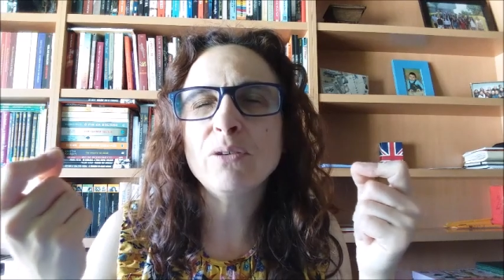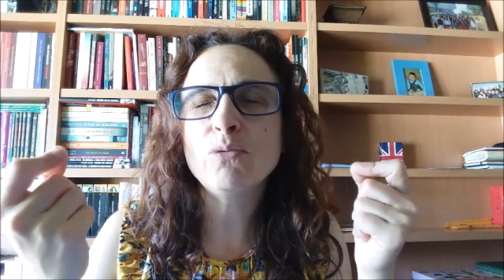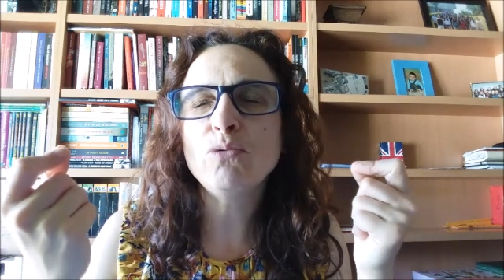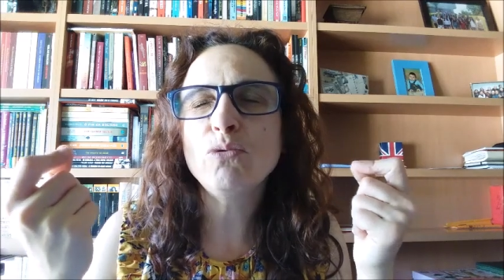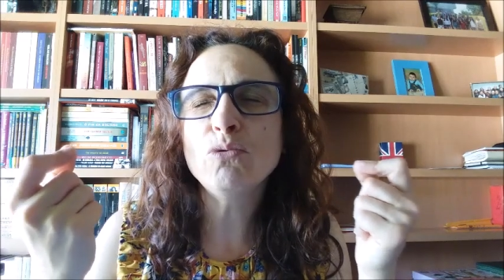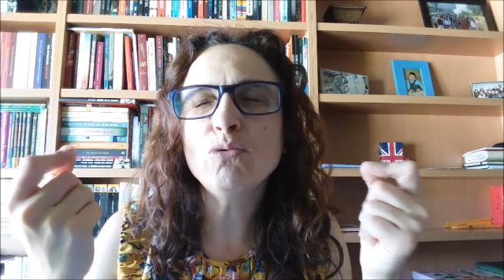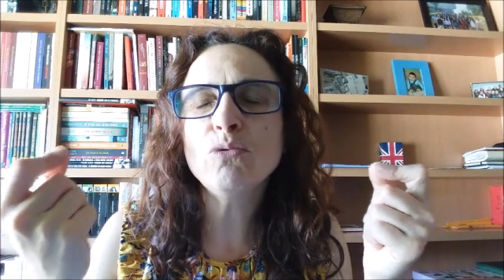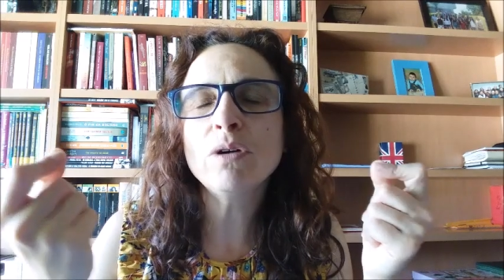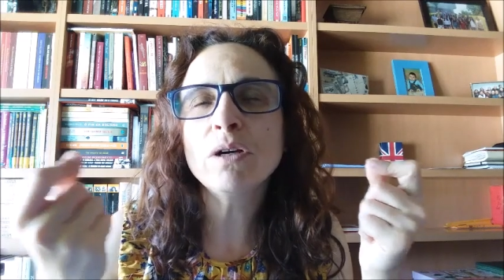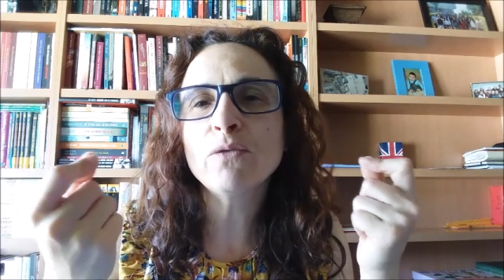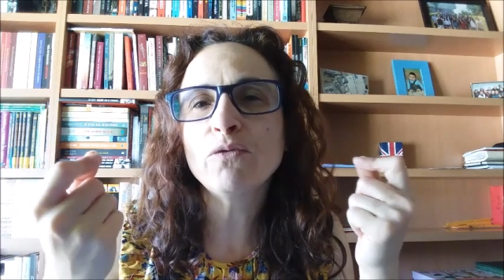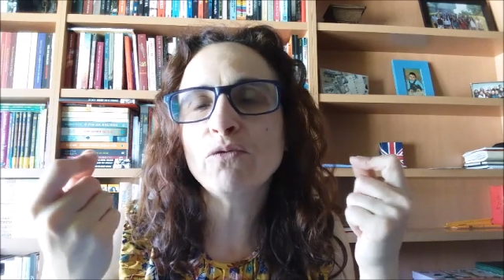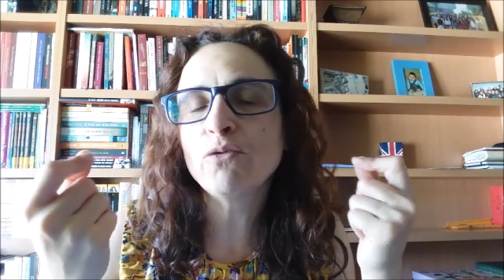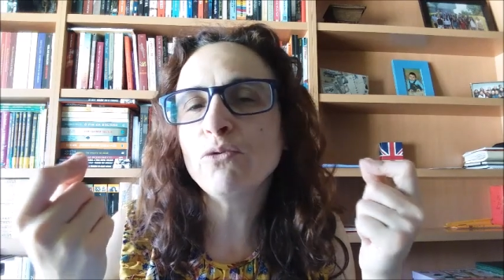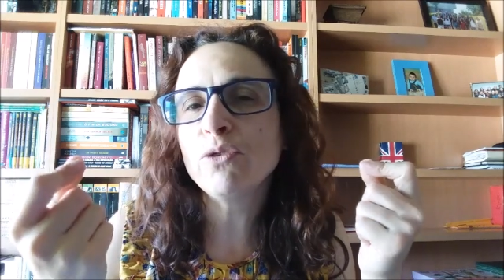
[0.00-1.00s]
eu
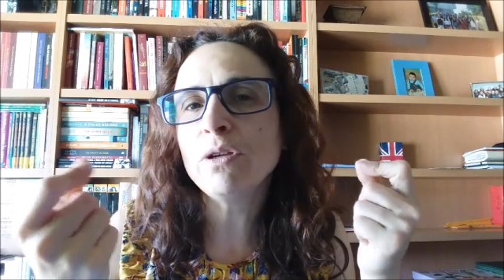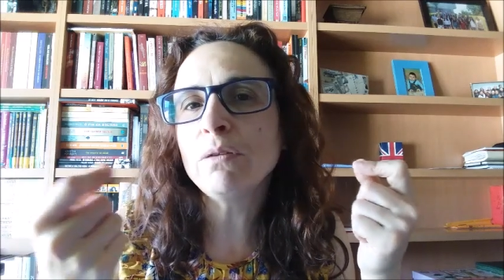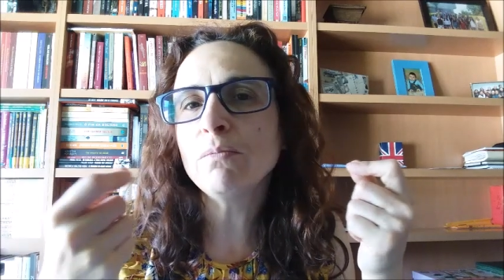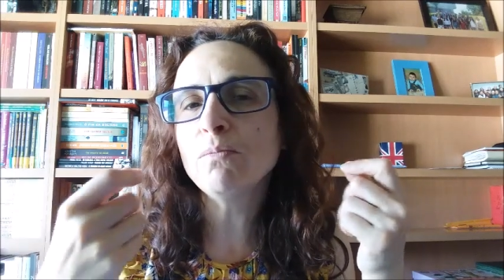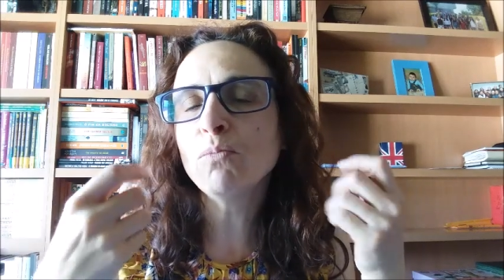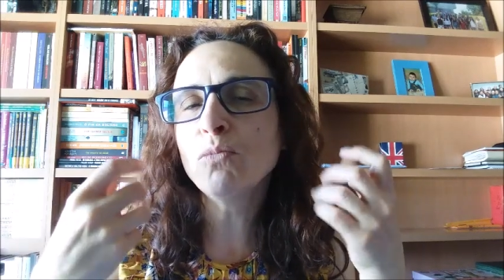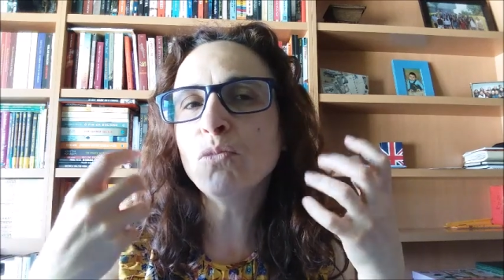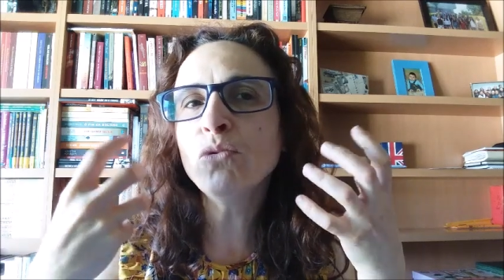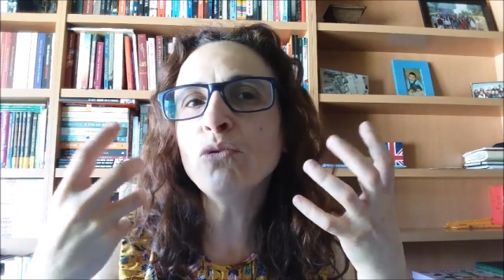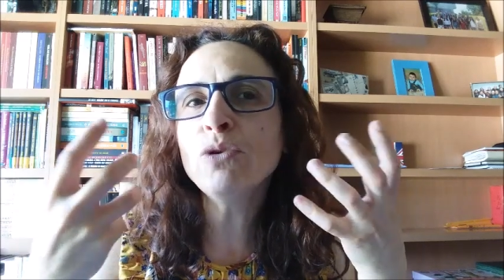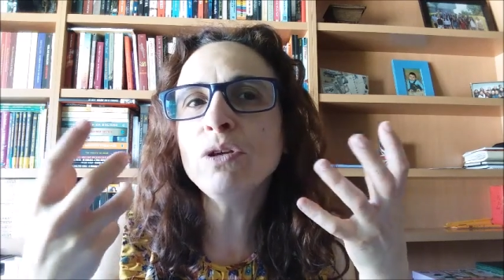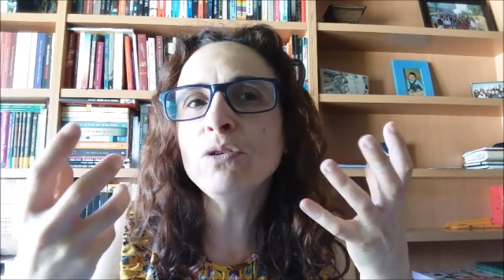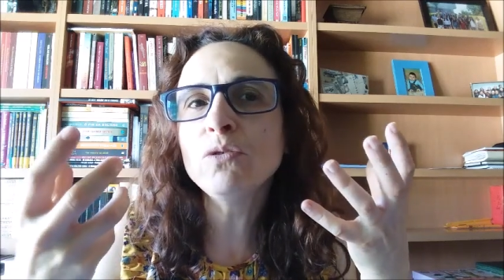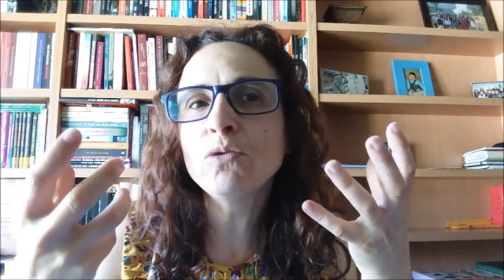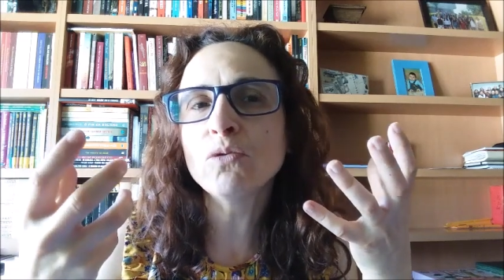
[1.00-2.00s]
nunca fui
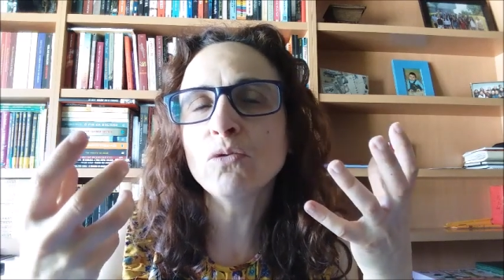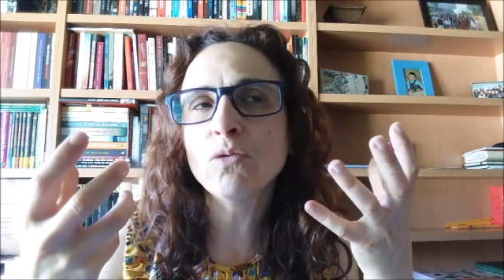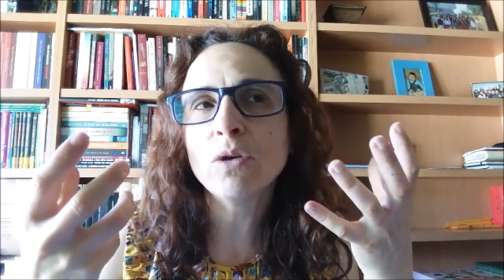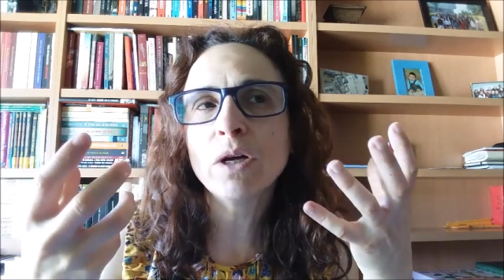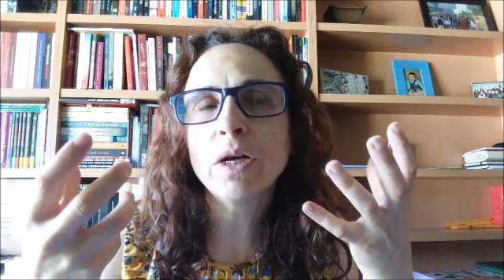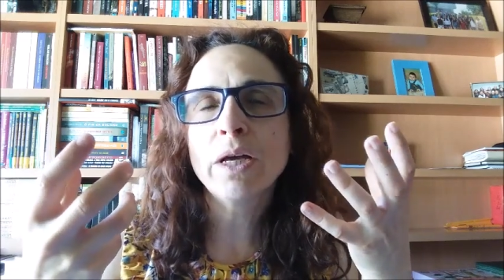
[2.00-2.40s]
muito